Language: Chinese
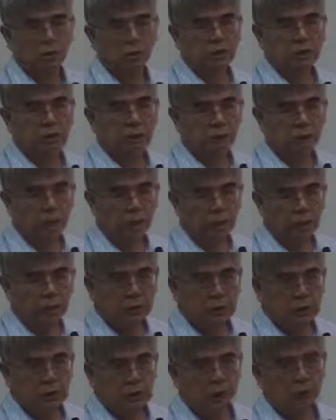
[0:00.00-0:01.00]
有相
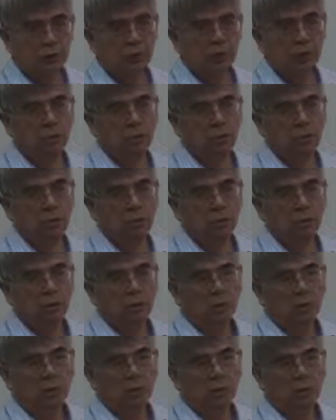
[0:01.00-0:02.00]
关性、
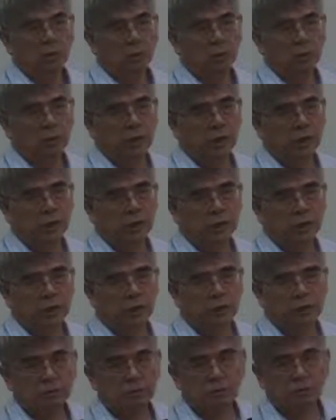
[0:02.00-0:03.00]
有哪
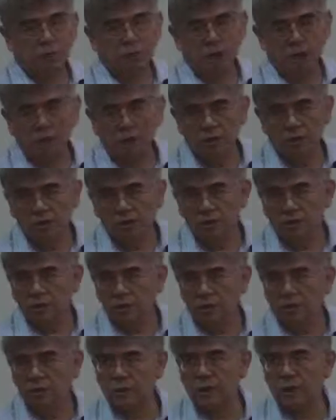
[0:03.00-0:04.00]
些什么二
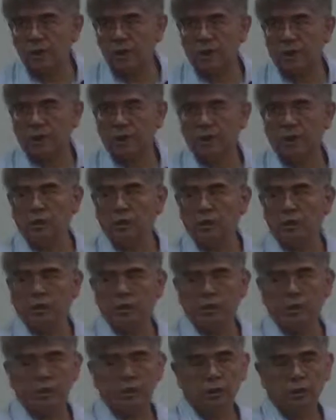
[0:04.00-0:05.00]
次的 （second
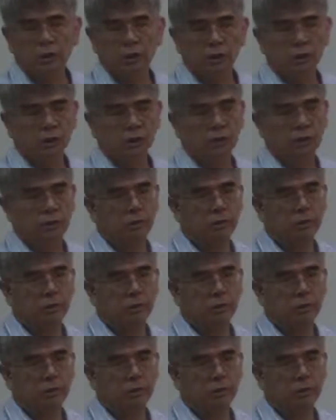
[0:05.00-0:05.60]
order 的